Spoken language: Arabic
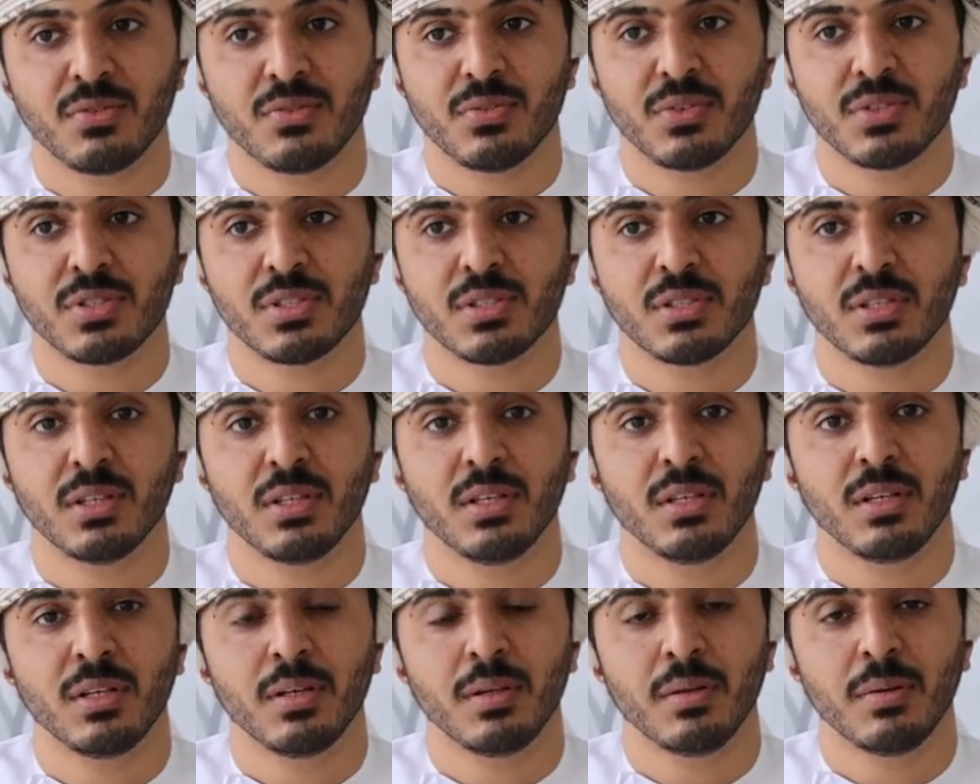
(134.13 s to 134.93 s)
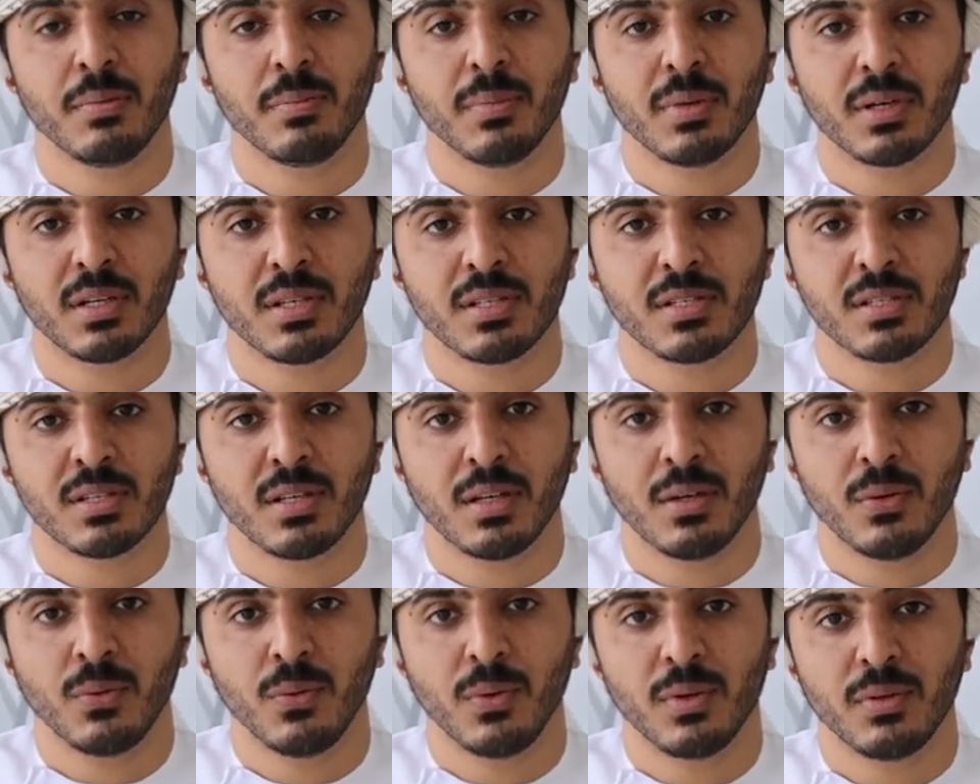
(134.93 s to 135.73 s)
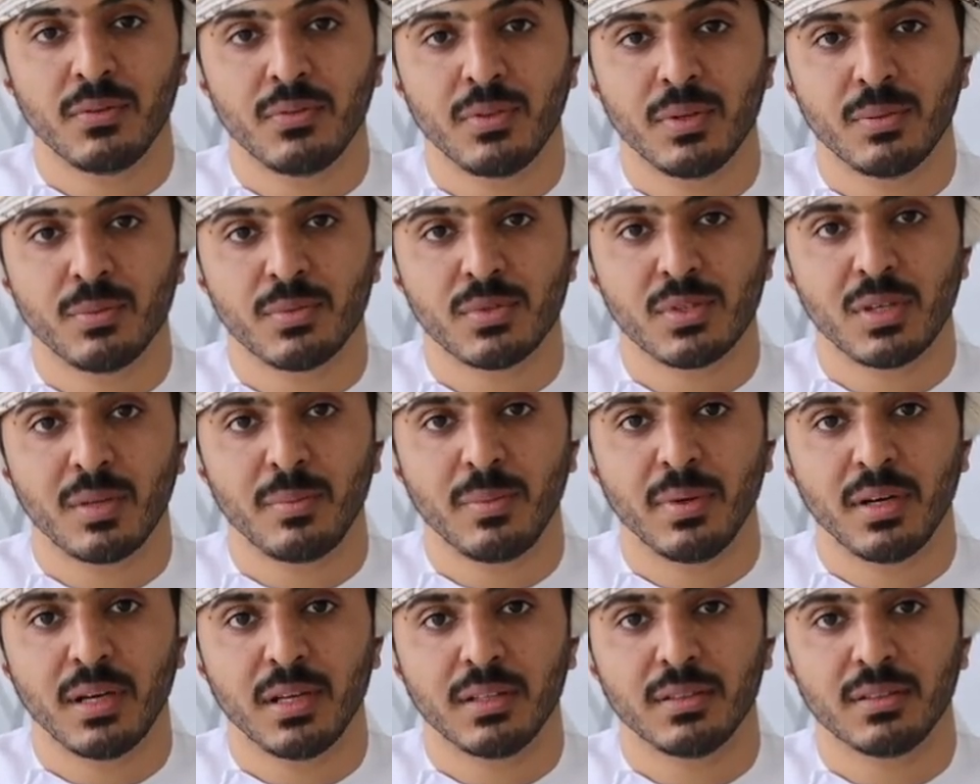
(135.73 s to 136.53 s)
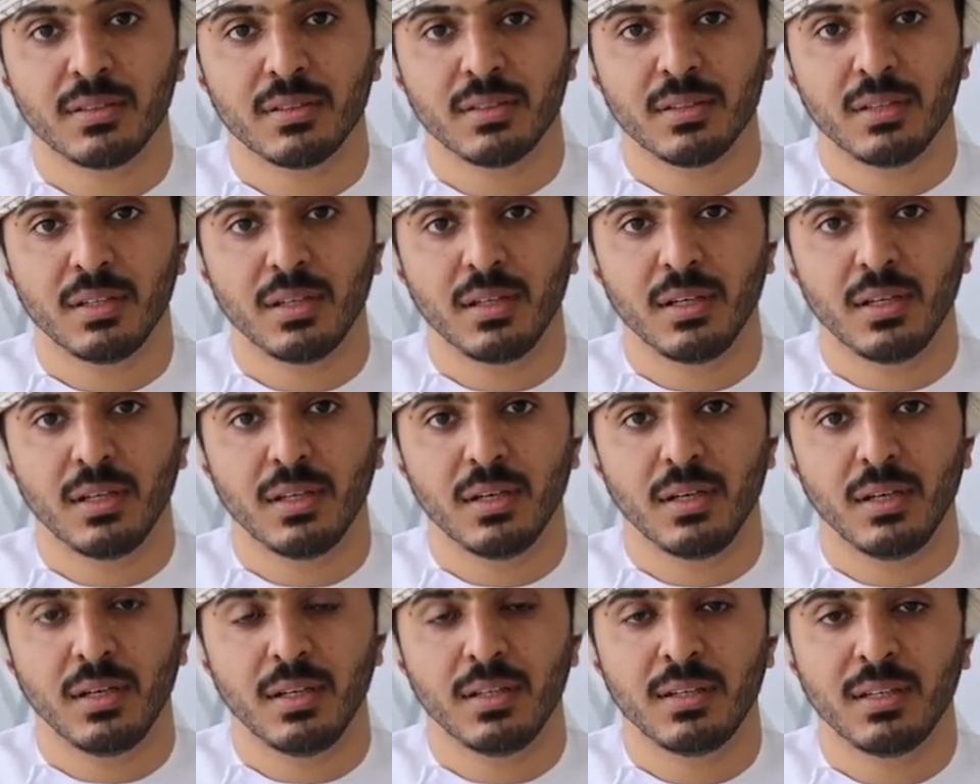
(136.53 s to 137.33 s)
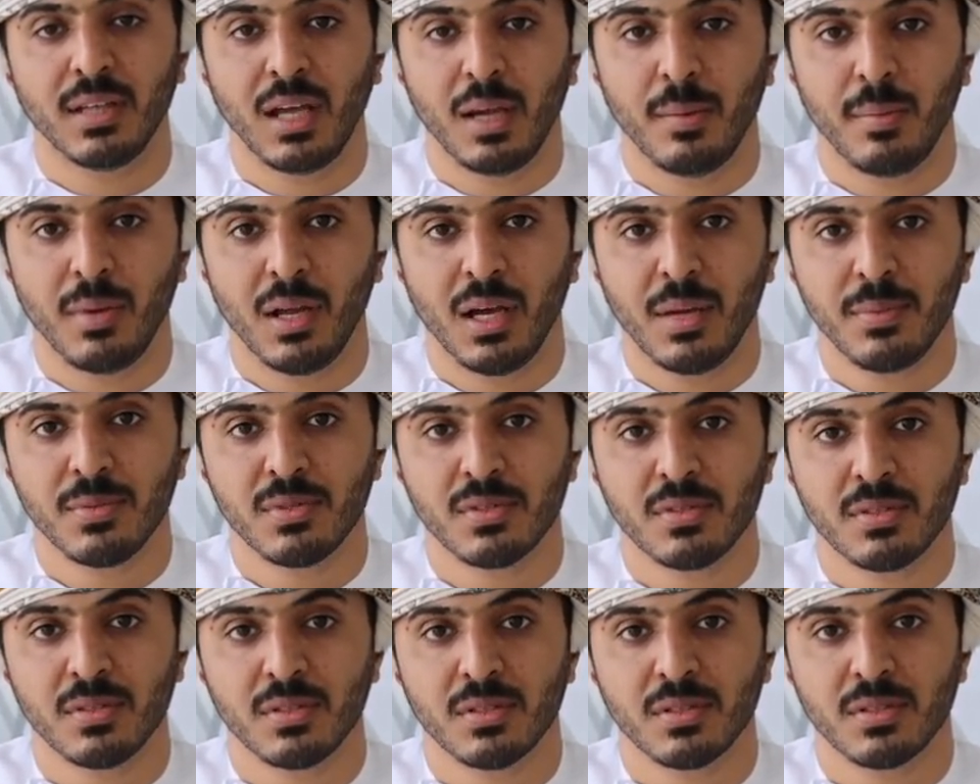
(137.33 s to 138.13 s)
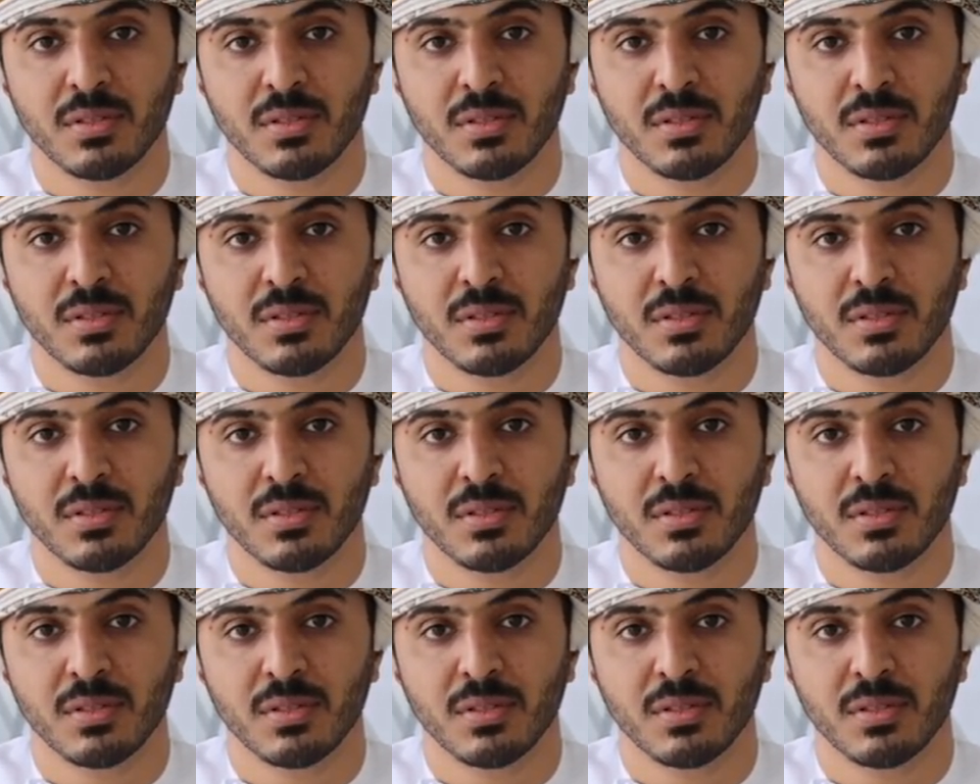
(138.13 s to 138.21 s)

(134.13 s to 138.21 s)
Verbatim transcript: فزت المركز الاول في مسابقه آه، التايم لابس